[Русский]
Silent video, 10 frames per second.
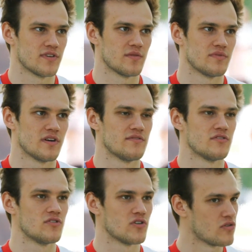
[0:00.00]
я
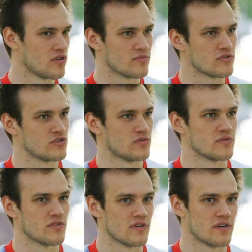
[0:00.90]
плавал кролем очень
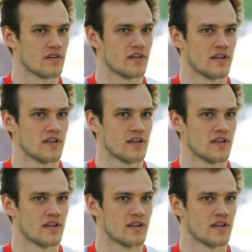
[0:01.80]
много.